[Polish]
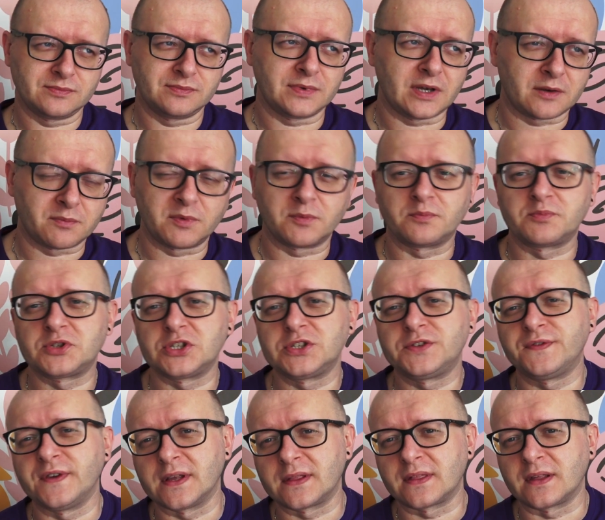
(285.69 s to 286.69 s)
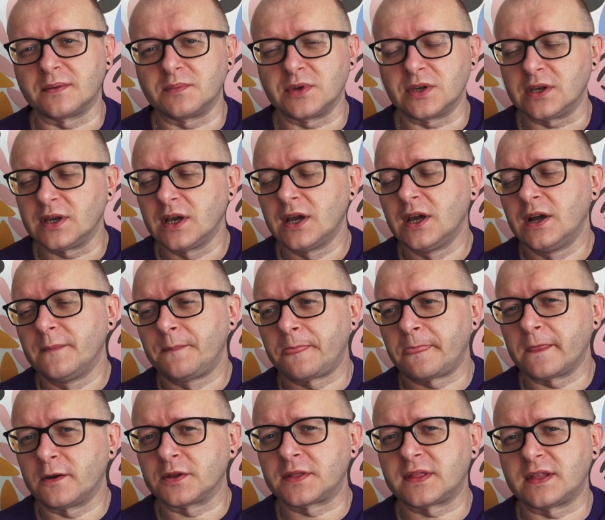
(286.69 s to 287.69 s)
jakby przyświeca mi
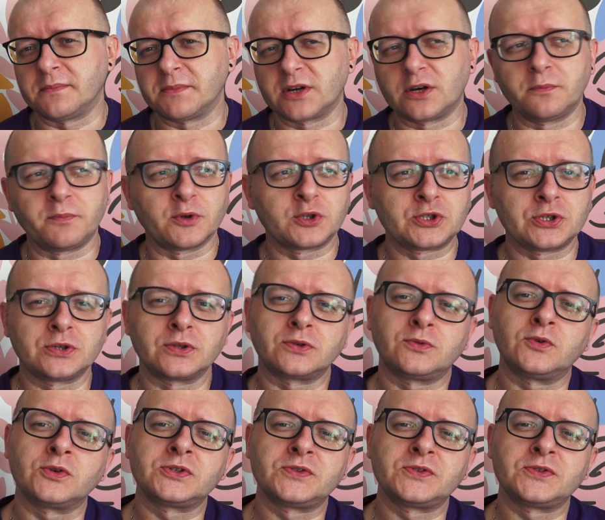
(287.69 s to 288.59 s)
od samego początku.